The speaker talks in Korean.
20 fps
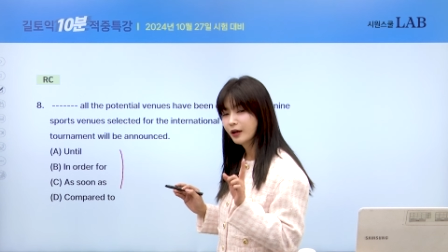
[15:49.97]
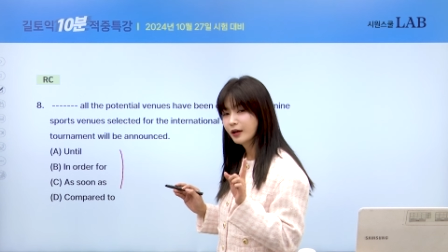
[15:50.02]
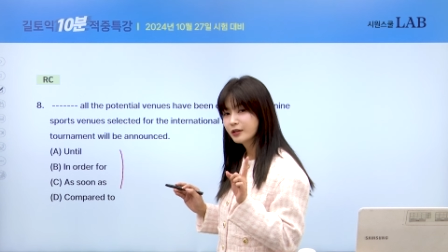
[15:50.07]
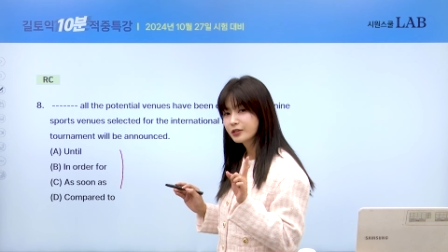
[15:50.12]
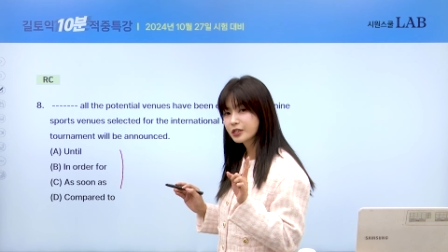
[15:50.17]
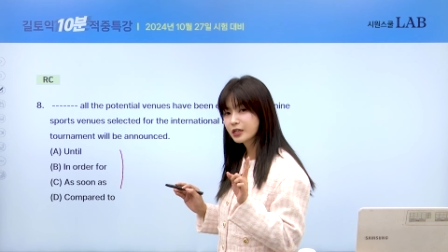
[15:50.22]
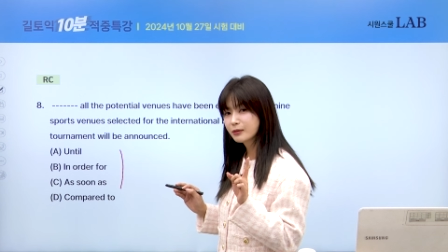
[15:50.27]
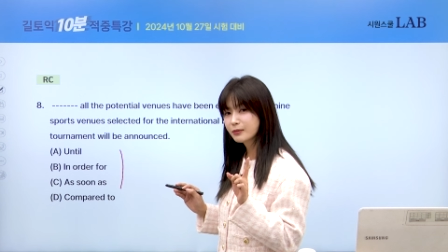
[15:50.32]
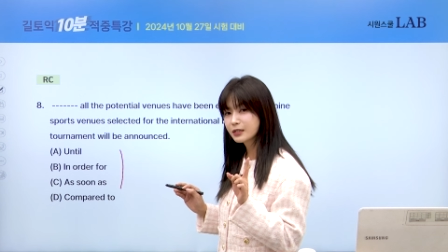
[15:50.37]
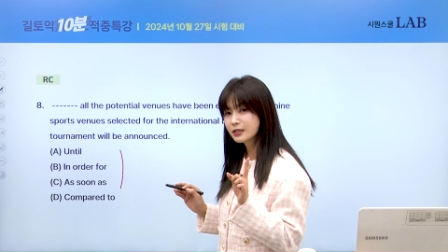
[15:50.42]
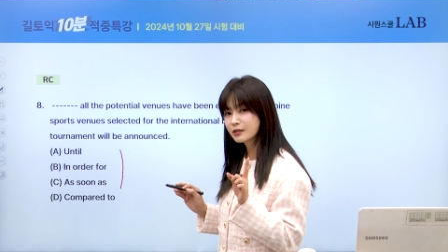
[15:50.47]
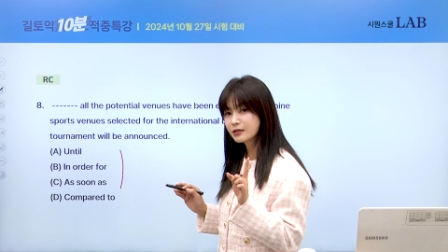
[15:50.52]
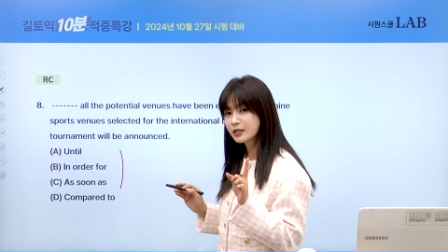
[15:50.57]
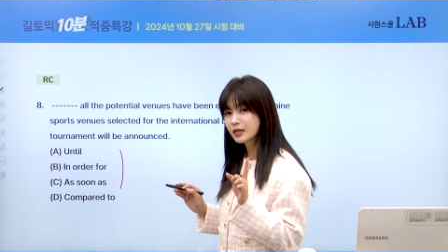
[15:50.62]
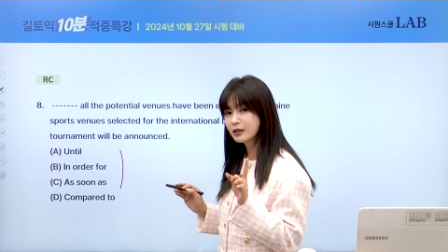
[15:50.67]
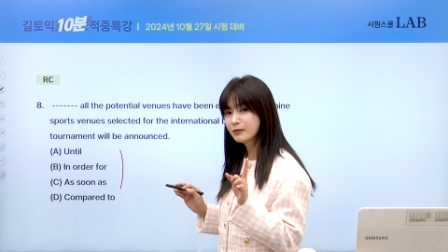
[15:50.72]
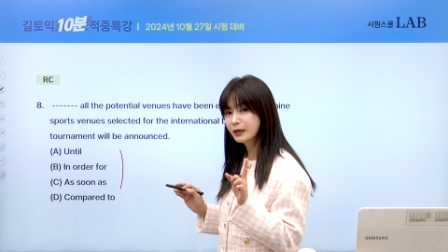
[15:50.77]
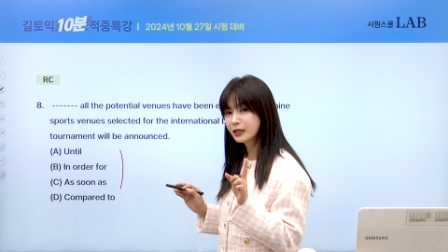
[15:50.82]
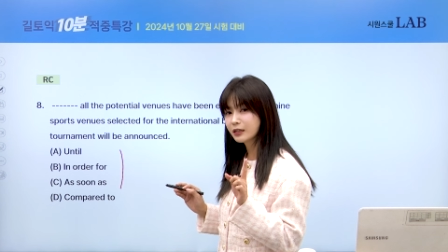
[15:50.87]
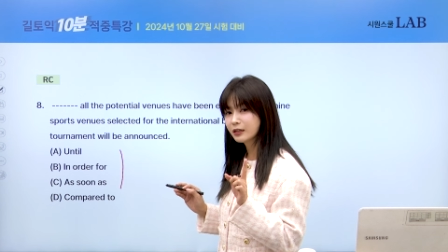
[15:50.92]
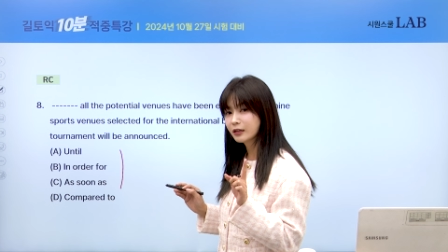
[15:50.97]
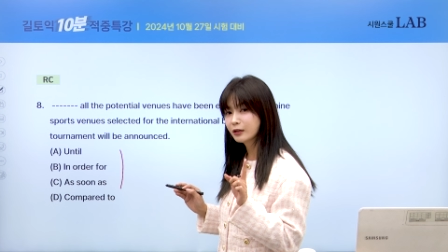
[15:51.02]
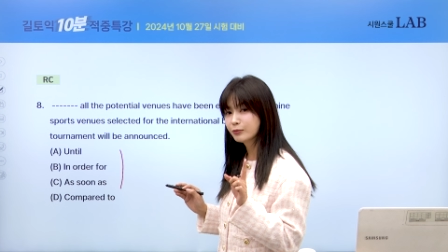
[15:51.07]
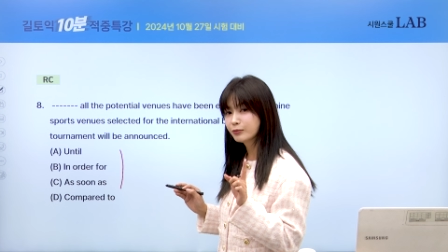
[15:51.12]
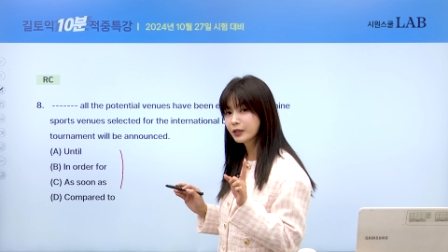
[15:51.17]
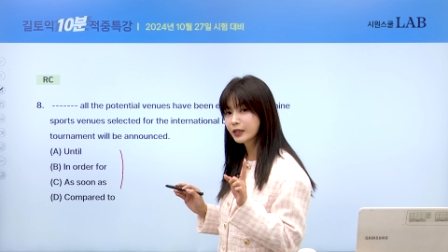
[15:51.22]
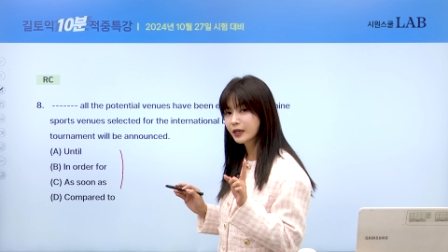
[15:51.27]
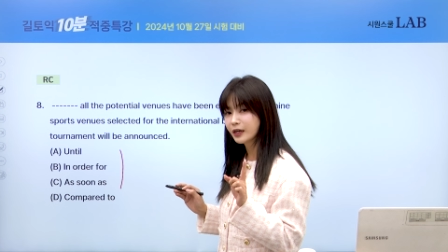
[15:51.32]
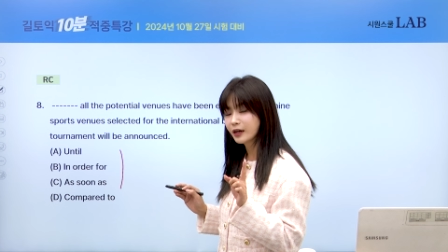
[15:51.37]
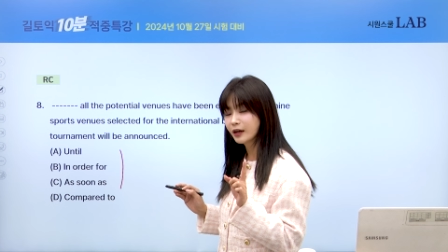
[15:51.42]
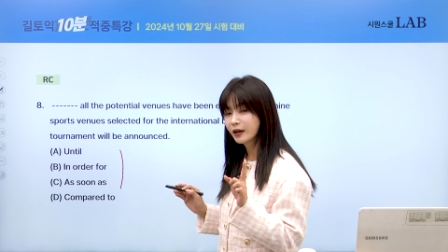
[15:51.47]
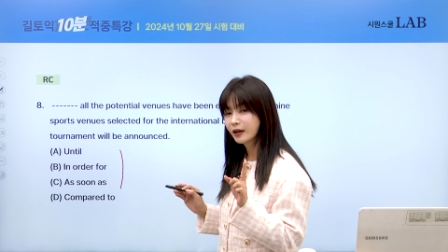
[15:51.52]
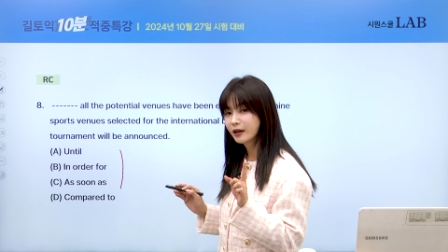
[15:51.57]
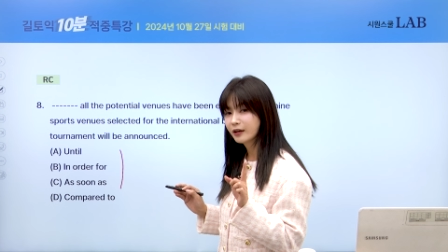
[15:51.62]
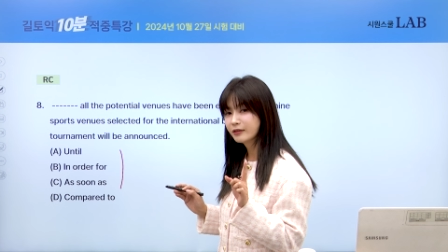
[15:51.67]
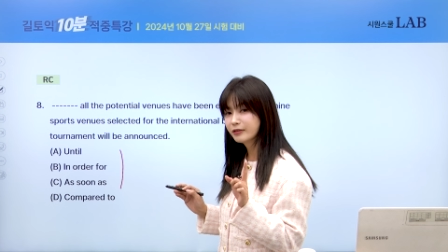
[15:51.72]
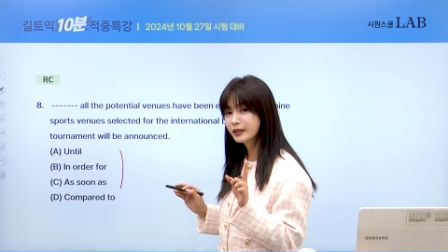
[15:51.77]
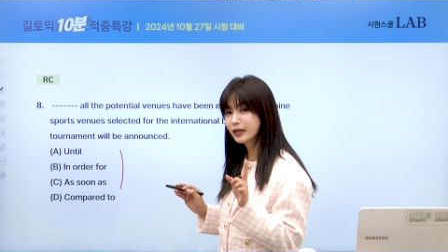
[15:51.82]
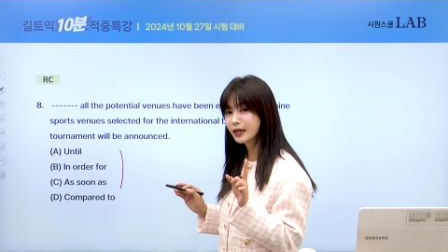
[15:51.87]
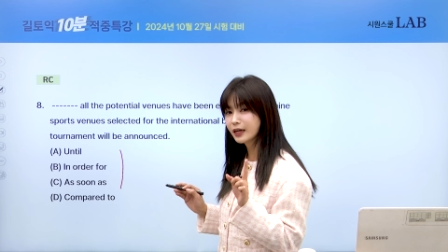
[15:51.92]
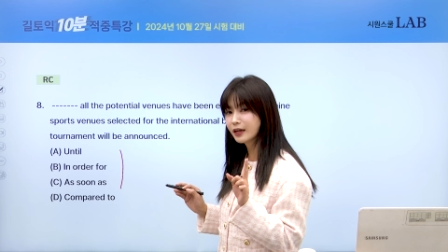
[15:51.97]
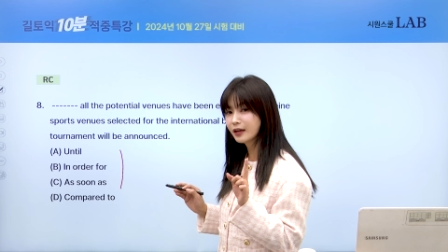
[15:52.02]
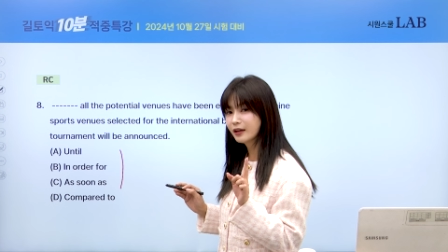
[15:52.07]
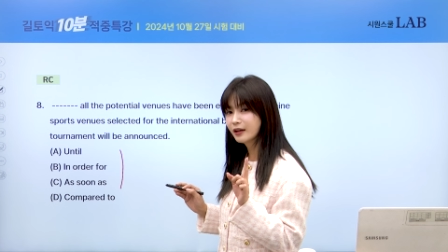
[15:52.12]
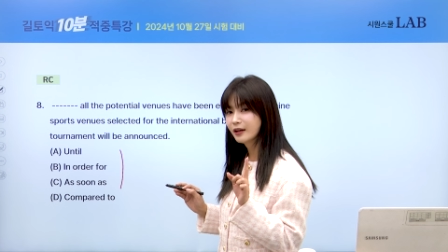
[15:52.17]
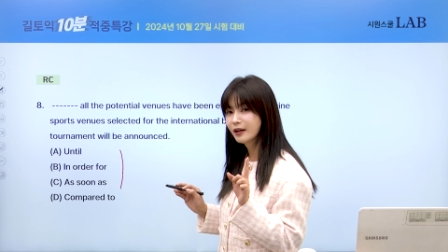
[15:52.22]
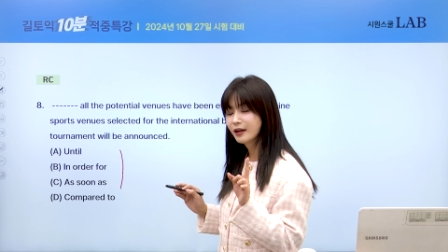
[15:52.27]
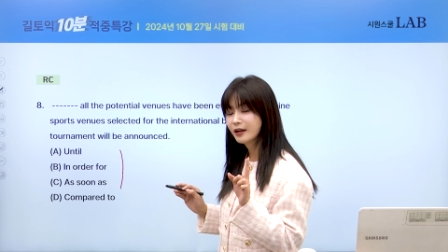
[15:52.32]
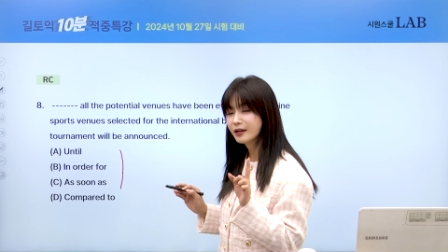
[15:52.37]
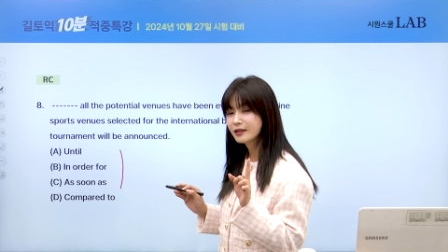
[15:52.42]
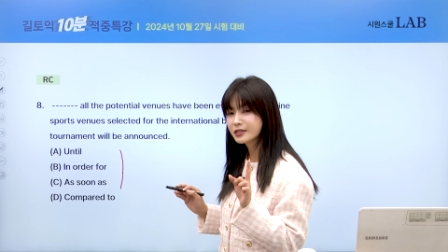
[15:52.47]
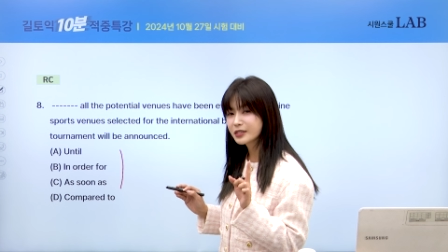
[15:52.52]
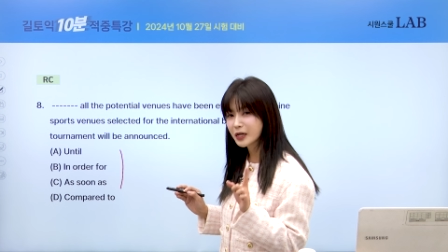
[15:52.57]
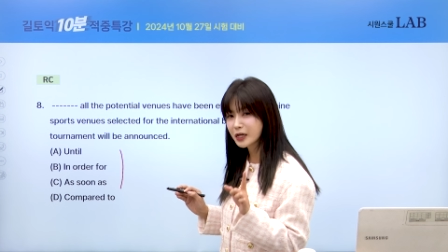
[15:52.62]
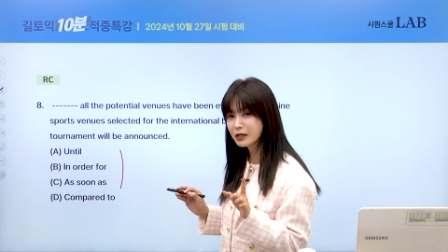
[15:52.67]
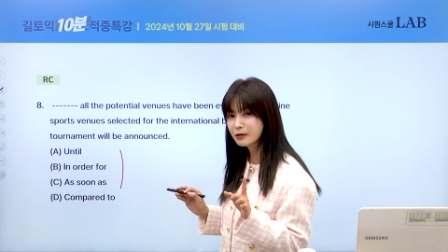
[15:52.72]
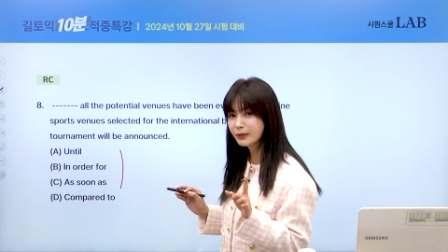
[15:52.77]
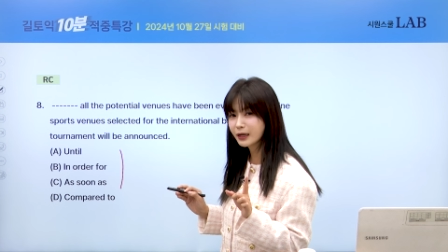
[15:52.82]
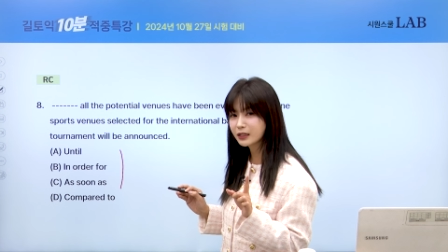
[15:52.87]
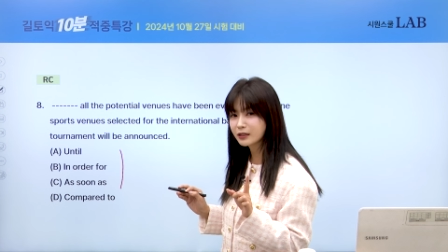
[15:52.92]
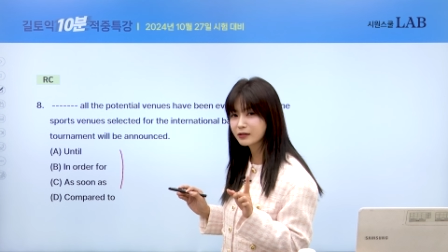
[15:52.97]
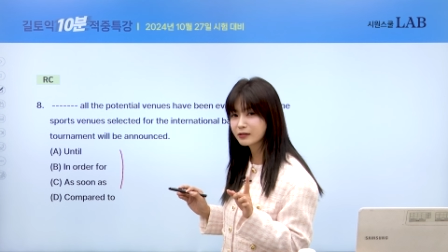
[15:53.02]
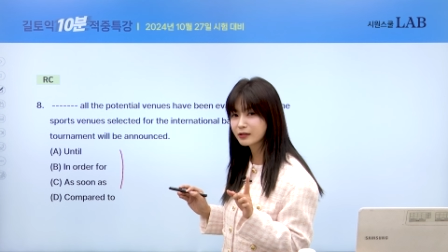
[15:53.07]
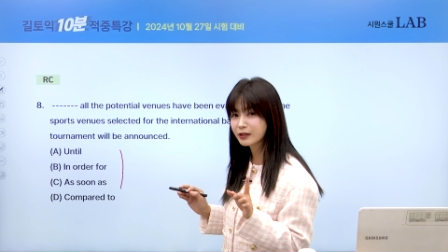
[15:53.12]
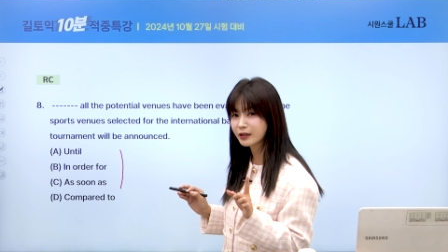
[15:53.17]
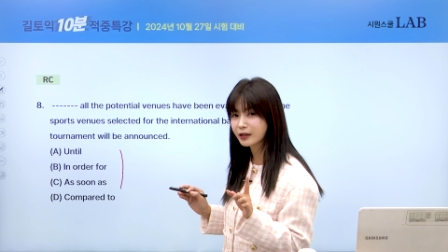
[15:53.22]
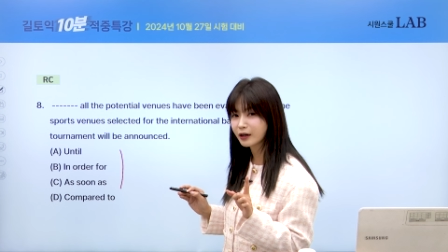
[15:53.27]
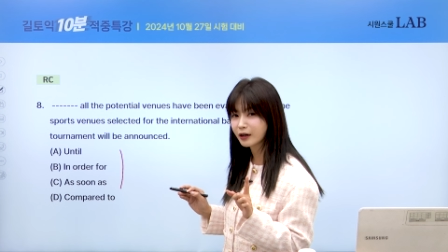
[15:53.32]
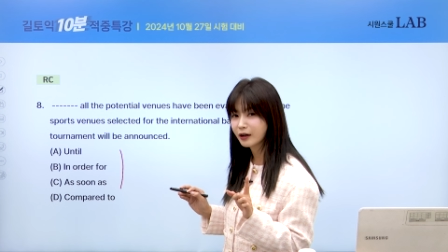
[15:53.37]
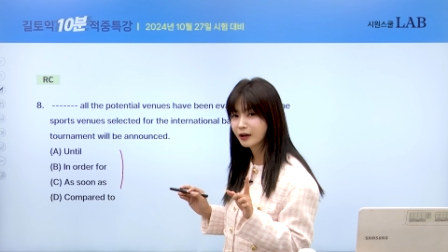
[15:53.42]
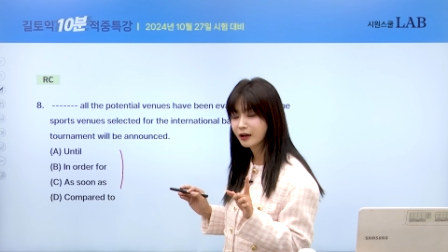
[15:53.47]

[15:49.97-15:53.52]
시험에서 제일 많이 나옵니다. 근데 제일 많이 틀려요.